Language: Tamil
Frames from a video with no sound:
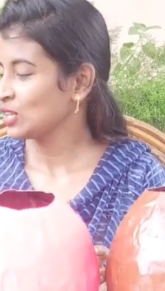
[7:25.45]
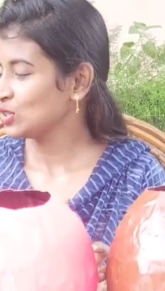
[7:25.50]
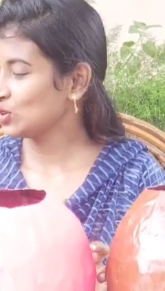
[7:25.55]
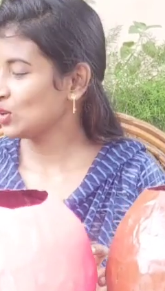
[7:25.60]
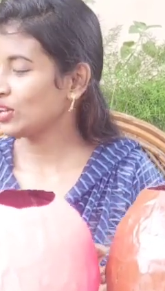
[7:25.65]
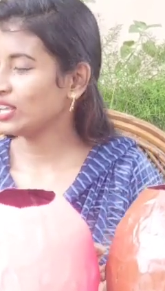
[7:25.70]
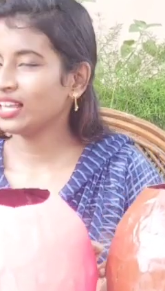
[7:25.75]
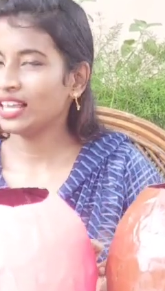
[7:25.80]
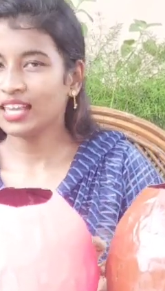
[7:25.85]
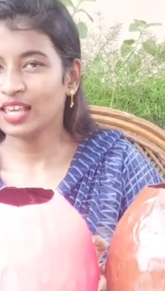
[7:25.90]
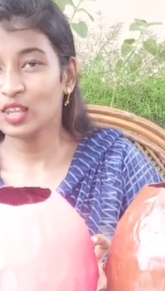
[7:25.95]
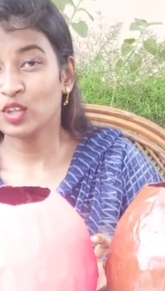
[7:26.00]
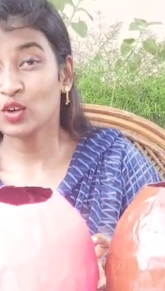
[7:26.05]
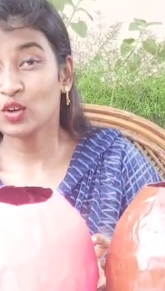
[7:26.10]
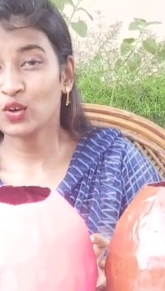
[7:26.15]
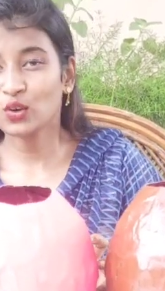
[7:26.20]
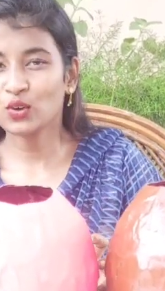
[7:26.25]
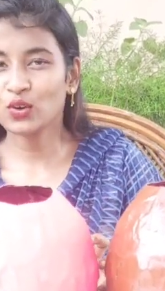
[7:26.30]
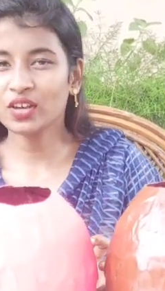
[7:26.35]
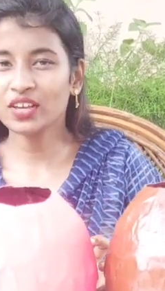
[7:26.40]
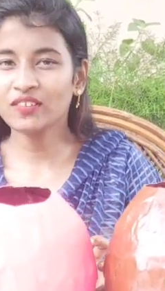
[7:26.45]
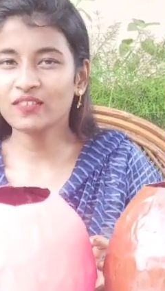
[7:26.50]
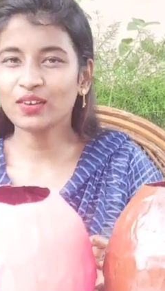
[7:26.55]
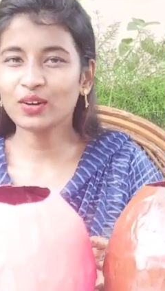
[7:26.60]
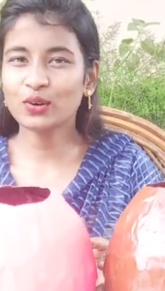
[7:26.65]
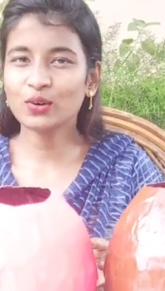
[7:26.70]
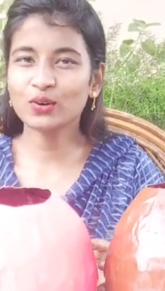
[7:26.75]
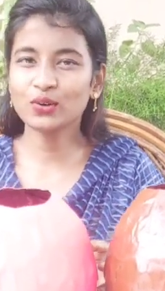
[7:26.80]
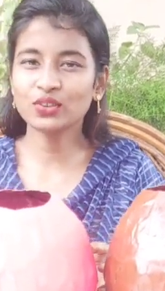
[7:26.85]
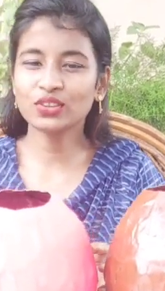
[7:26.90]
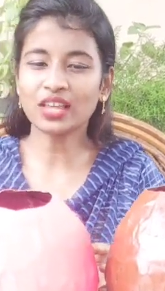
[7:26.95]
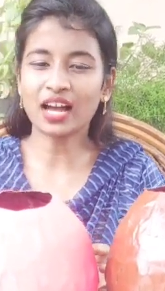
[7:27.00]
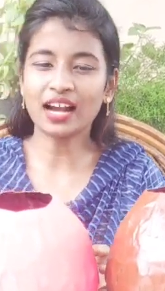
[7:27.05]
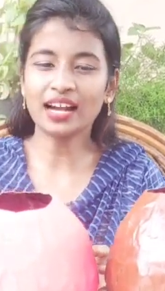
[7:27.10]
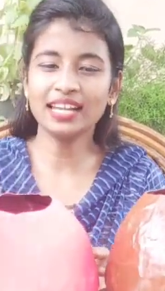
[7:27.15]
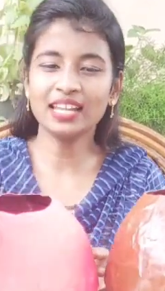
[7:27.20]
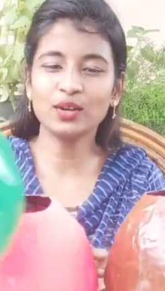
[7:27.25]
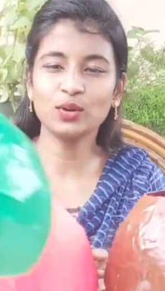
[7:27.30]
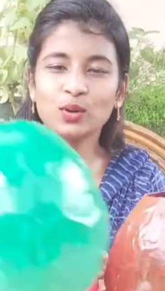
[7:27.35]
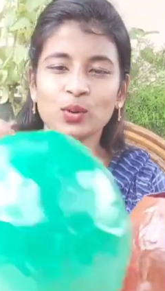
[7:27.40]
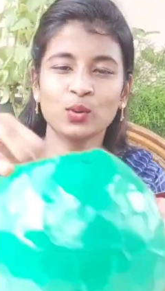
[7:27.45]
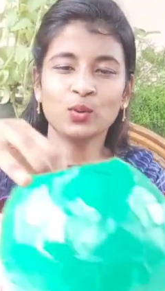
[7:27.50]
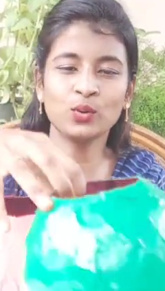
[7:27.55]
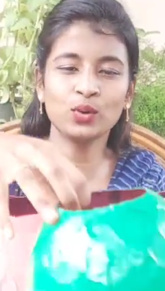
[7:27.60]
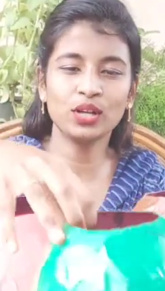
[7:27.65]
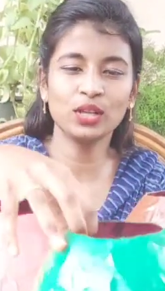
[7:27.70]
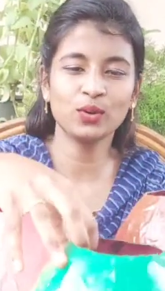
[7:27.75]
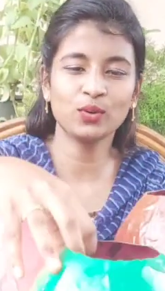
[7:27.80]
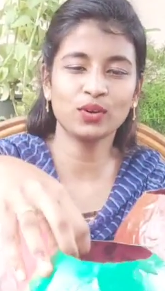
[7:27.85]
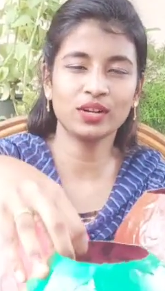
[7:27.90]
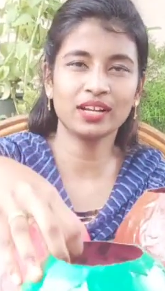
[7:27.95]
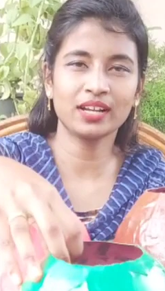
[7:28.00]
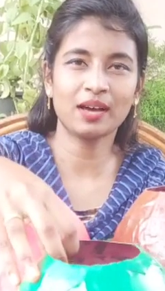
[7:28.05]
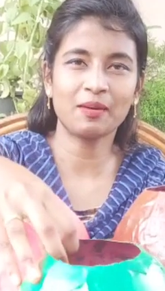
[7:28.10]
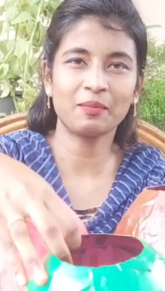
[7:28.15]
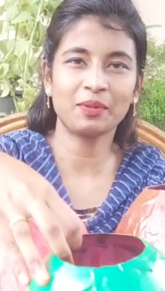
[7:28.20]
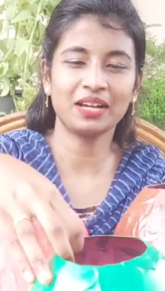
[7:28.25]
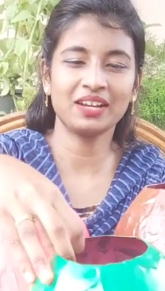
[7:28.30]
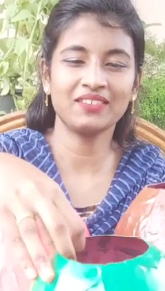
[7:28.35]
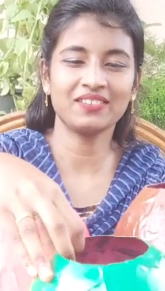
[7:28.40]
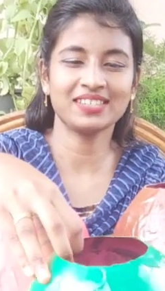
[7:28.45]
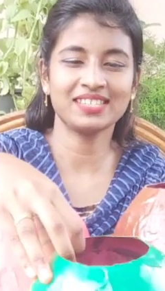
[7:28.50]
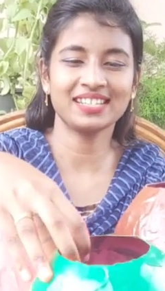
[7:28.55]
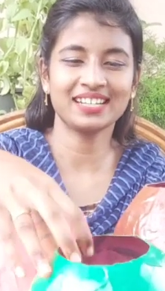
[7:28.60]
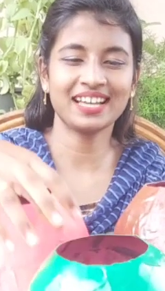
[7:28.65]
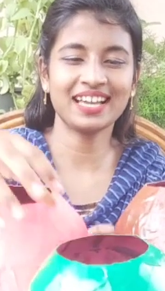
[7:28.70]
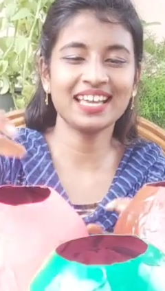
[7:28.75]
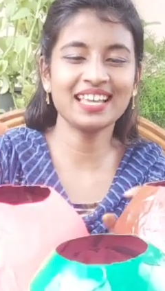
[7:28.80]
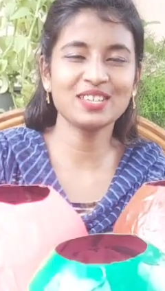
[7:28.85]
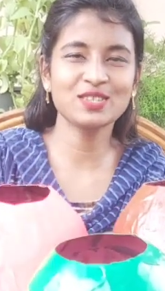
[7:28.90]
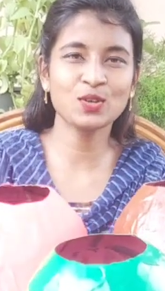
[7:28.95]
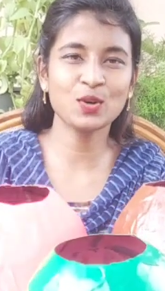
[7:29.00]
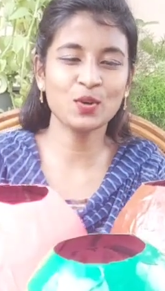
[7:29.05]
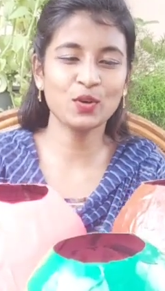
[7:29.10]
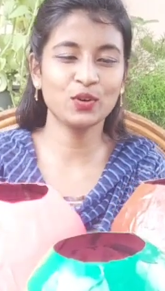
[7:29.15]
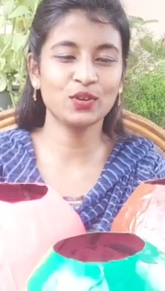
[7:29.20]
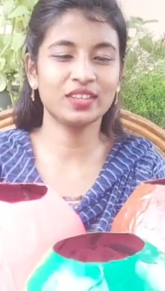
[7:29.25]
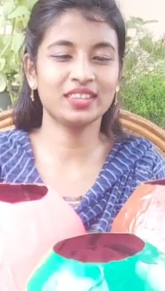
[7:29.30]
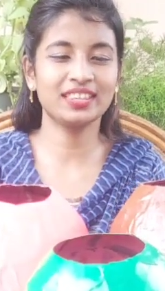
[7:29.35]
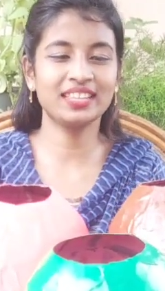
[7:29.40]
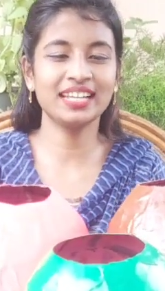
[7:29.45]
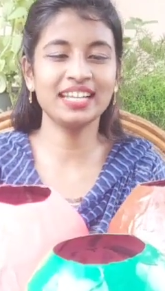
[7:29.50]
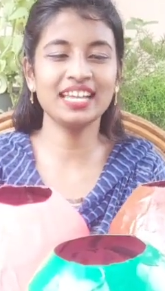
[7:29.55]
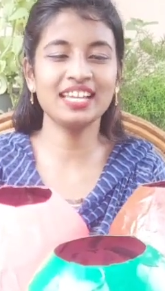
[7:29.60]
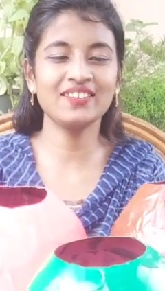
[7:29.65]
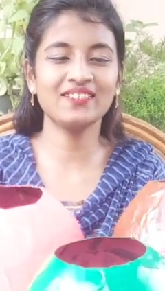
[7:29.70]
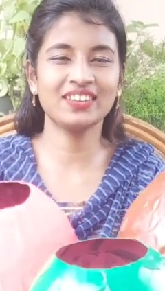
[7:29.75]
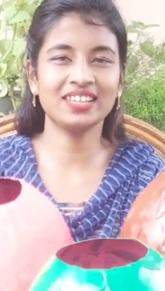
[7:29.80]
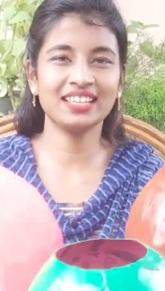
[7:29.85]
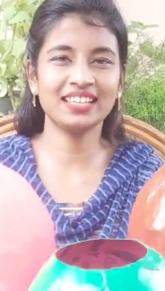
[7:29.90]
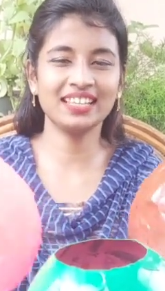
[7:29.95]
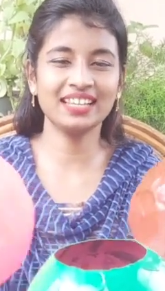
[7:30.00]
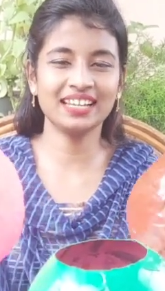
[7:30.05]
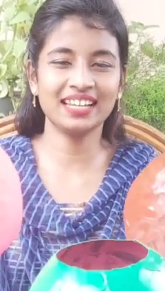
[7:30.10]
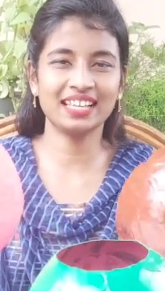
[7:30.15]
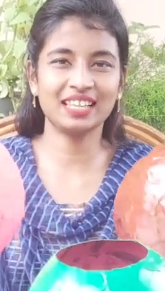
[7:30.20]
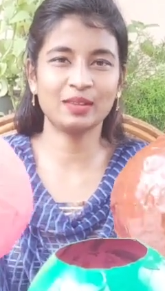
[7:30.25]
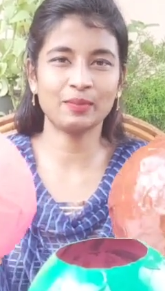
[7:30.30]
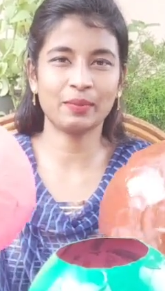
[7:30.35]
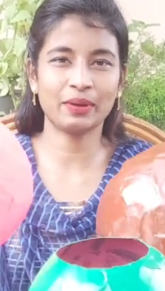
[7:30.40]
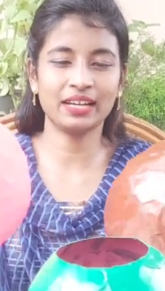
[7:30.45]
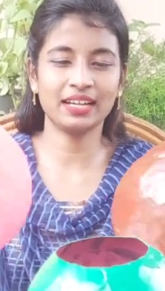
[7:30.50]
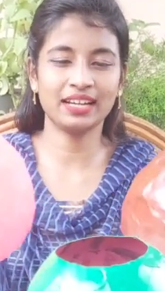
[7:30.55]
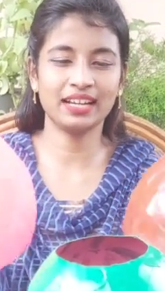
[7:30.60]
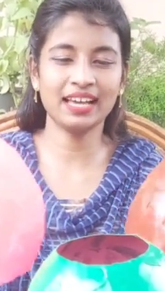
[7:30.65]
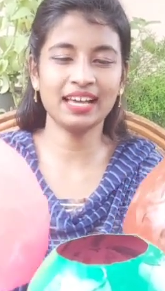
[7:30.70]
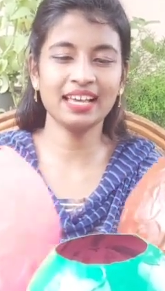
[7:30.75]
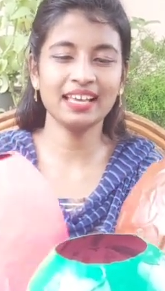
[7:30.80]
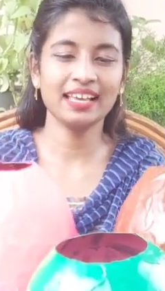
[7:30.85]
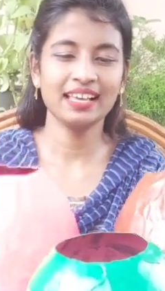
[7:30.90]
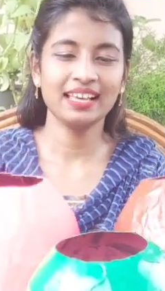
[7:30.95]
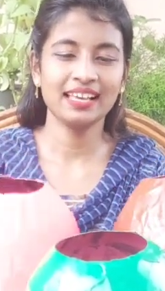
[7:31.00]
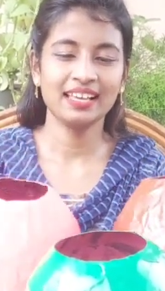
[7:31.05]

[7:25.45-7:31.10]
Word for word: ஸோ இதுக்கும் இவருக்கும் தாண்டி ஒரு குட்டி ஒன்று நான் பண்ணி வச்சுருக்கேன் ஸோ த்ரீ வந்து நேற்று பண்ணினேன்